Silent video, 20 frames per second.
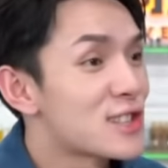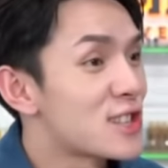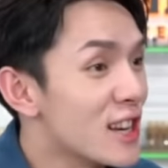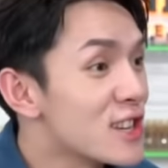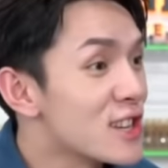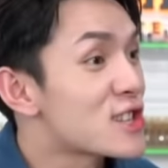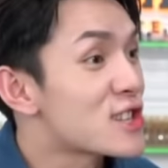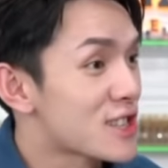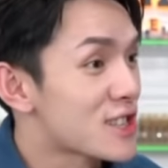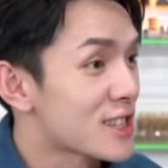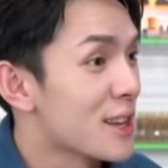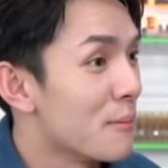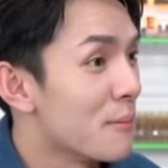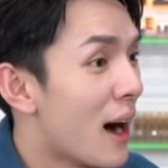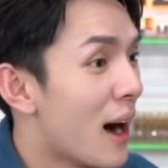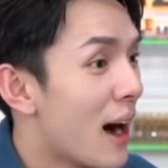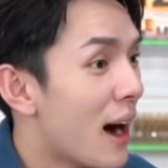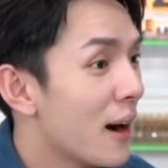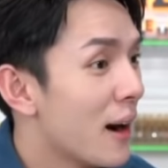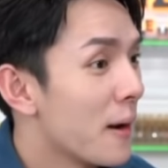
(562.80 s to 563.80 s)
真实的
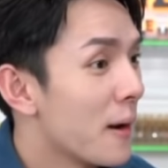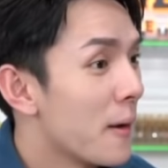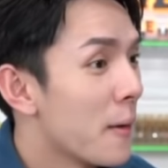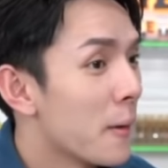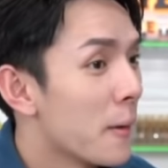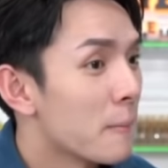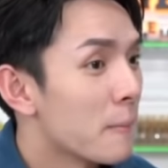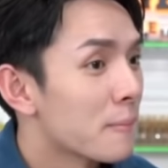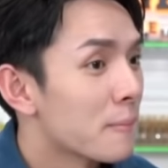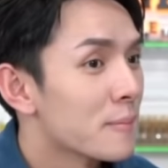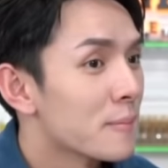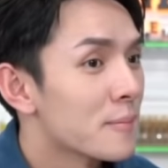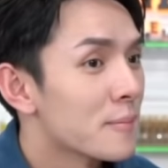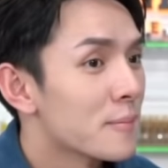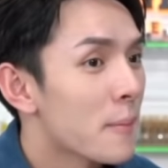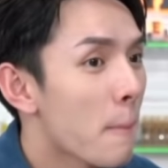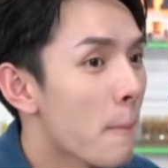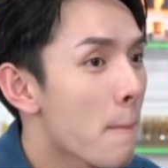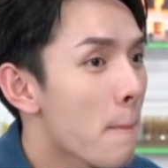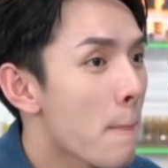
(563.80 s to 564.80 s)
吗？
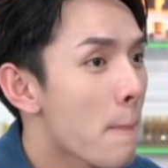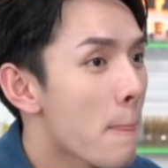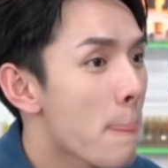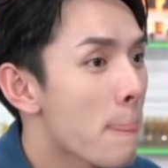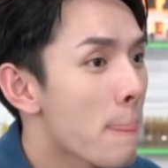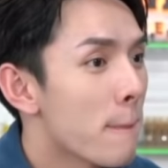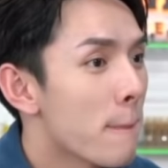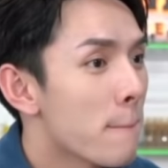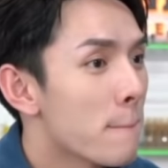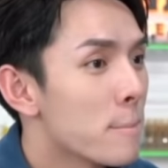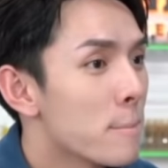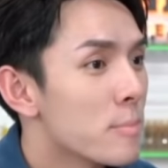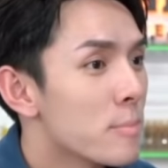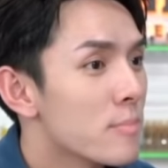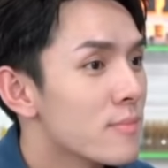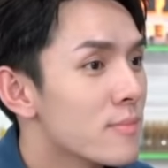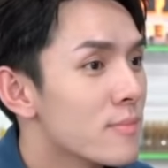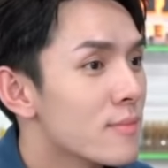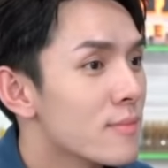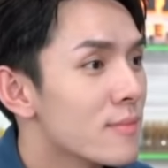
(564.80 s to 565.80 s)
给粉丝
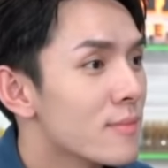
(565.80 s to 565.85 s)
的。